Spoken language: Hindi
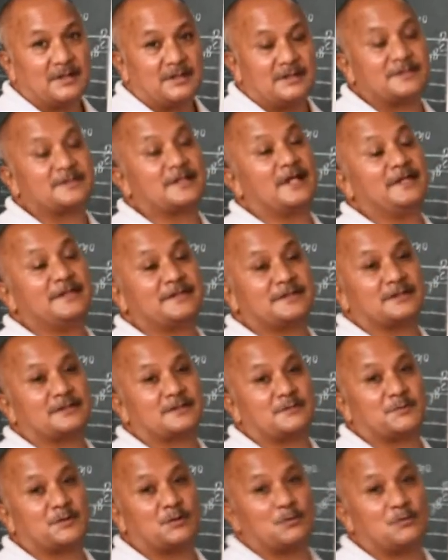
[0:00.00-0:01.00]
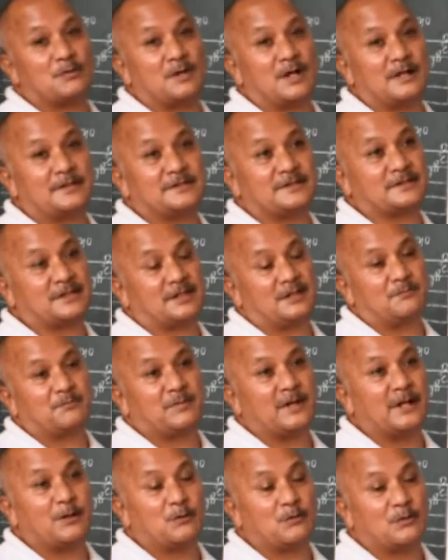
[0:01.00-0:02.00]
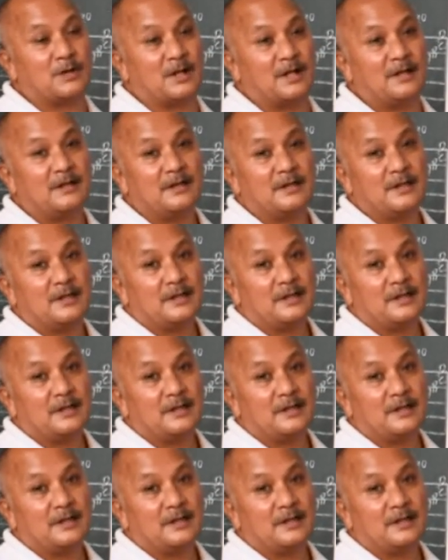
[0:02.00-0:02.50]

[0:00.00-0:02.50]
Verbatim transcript: इसका इस किस्म से होगा जैसे कि प्लेट होगा